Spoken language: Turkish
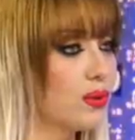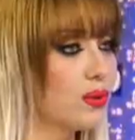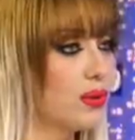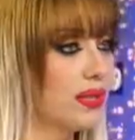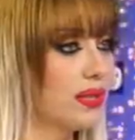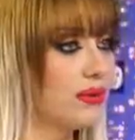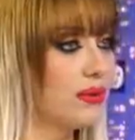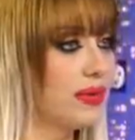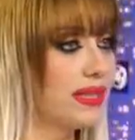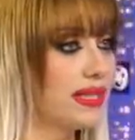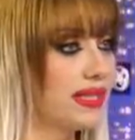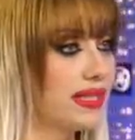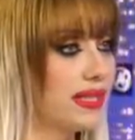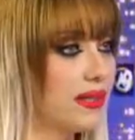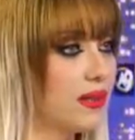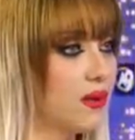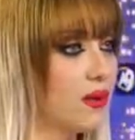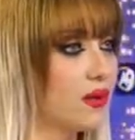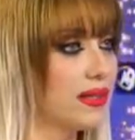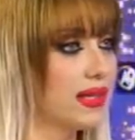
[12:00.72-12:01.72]
yoluyla
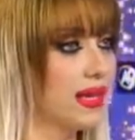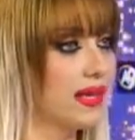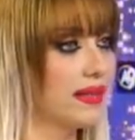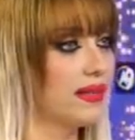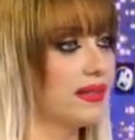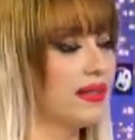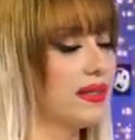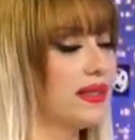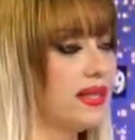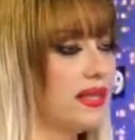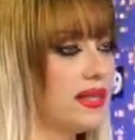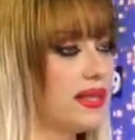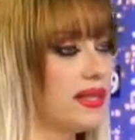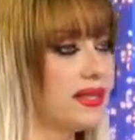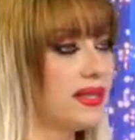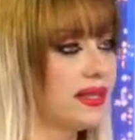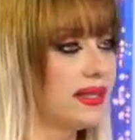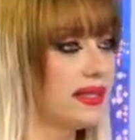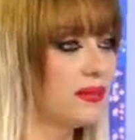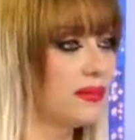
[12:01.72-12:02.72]
bitkileri oradan da
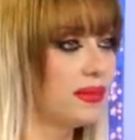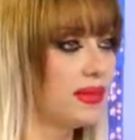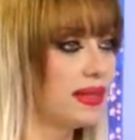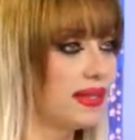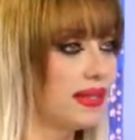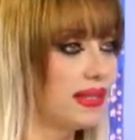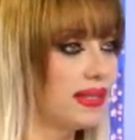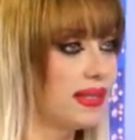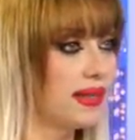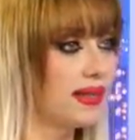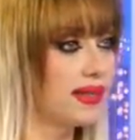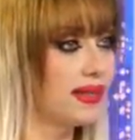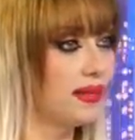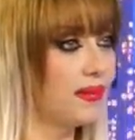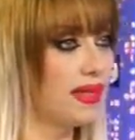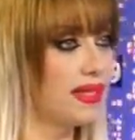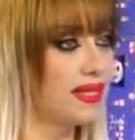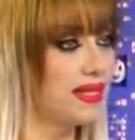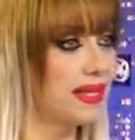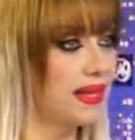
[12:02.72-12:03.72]
e,
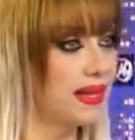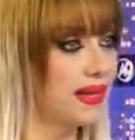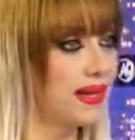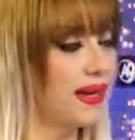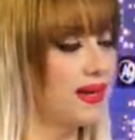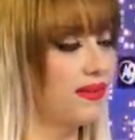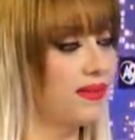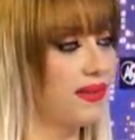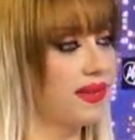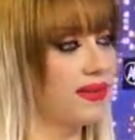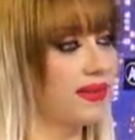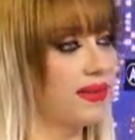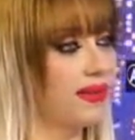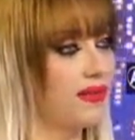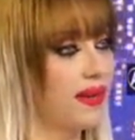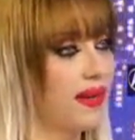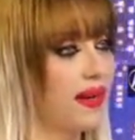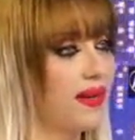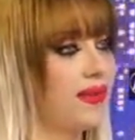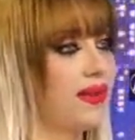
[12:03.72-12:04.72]
bitkilerle beslenen
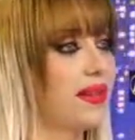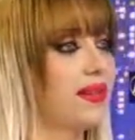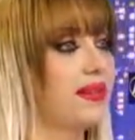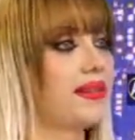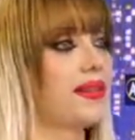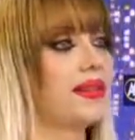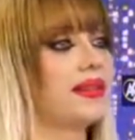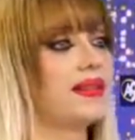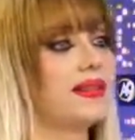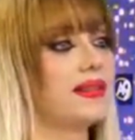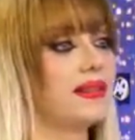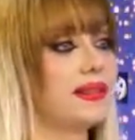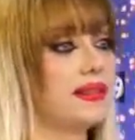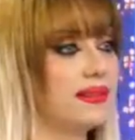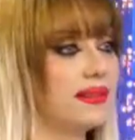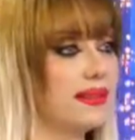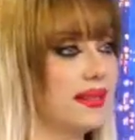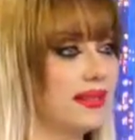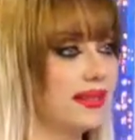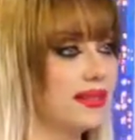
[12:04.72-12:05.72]
hayvanlara ve hayvanların etleriyle
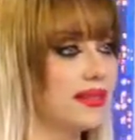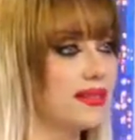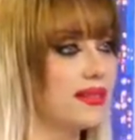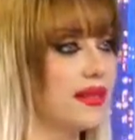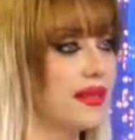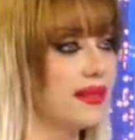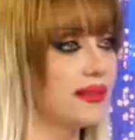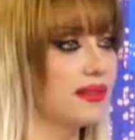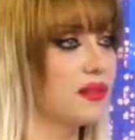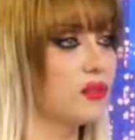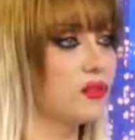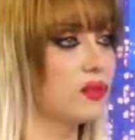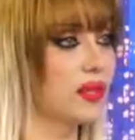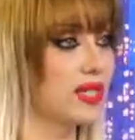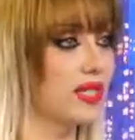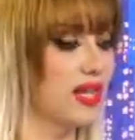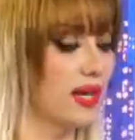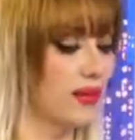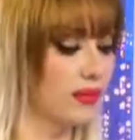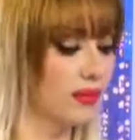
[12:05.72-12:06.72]
de direkt insanlara
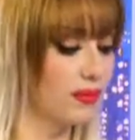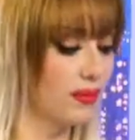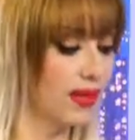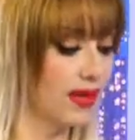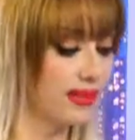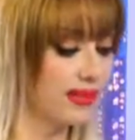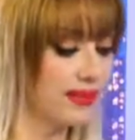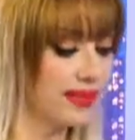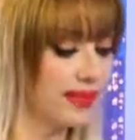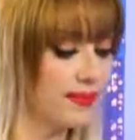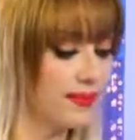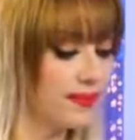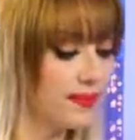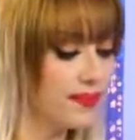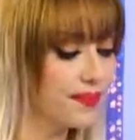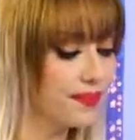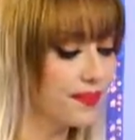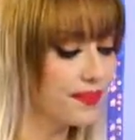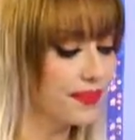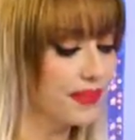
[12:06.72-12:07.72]
ulaşan bir madde
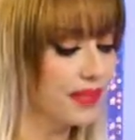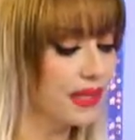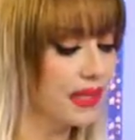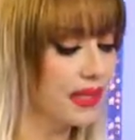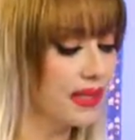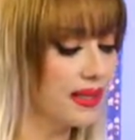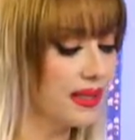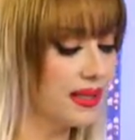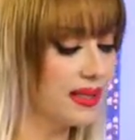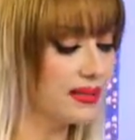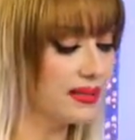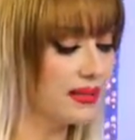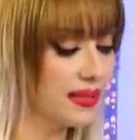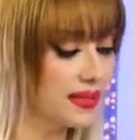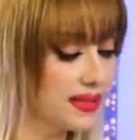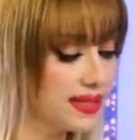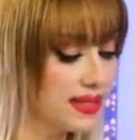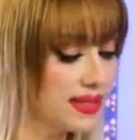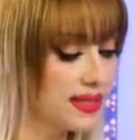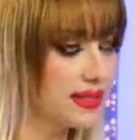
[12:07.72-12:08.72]
kan
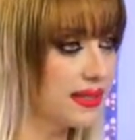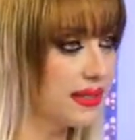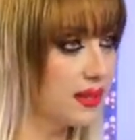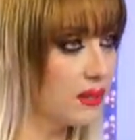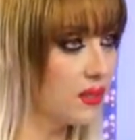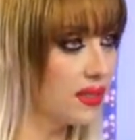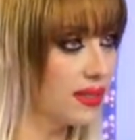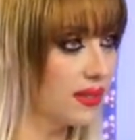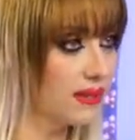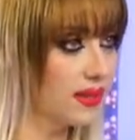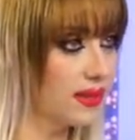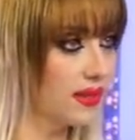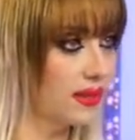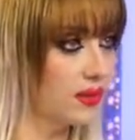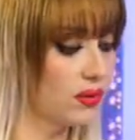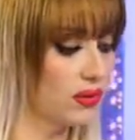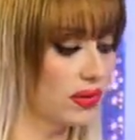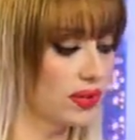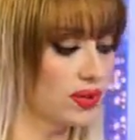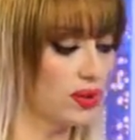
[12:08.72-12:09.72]
kanserine, lösemiye
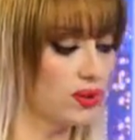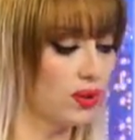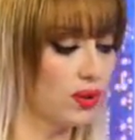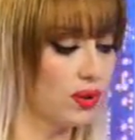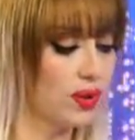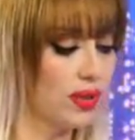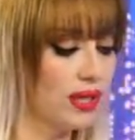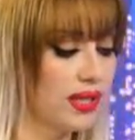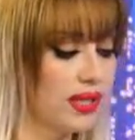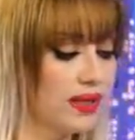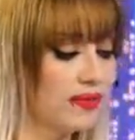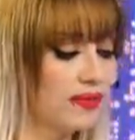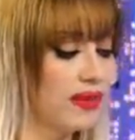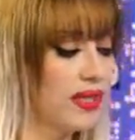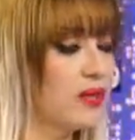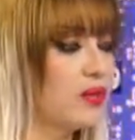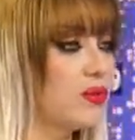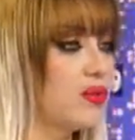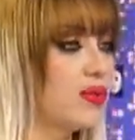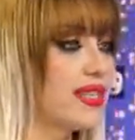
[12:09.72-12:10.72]
yol açıyor
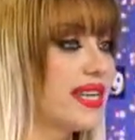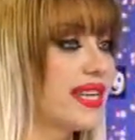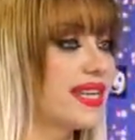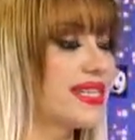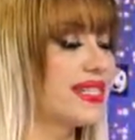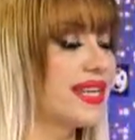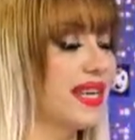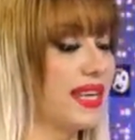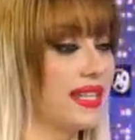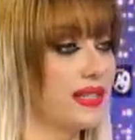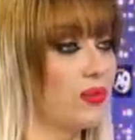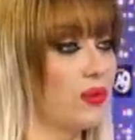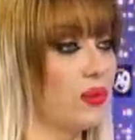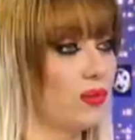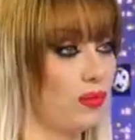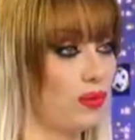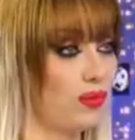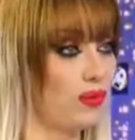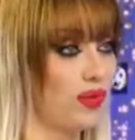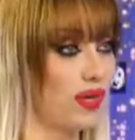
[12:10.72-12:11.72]
ve 280 yıl
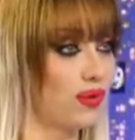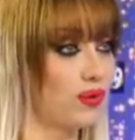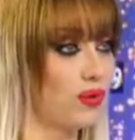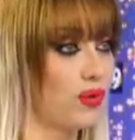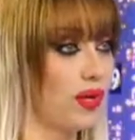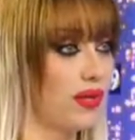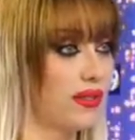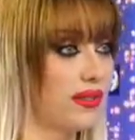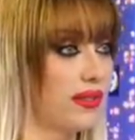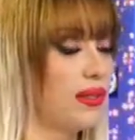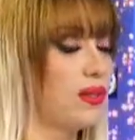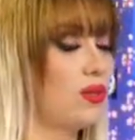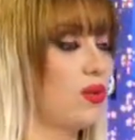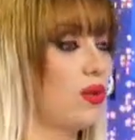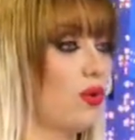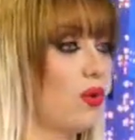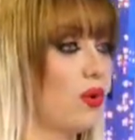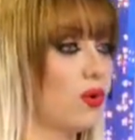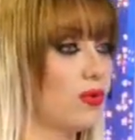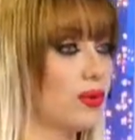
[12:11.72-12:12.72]
ömrü var doğadaki
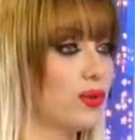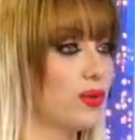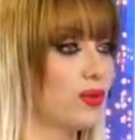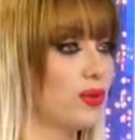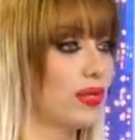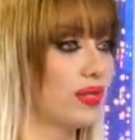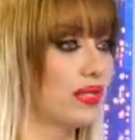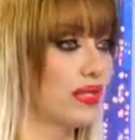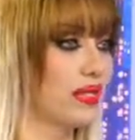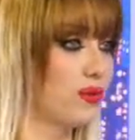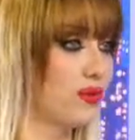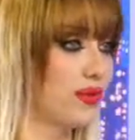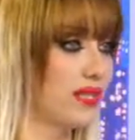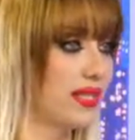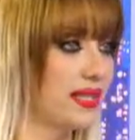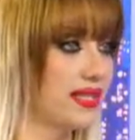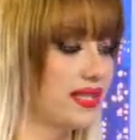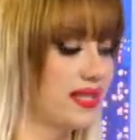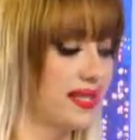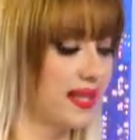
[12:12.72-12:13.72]
yok olma süresi
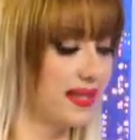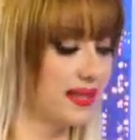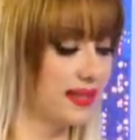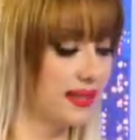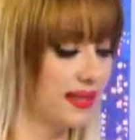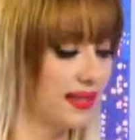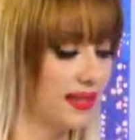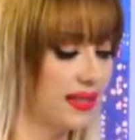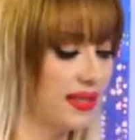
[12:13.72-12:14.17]
280 yıl.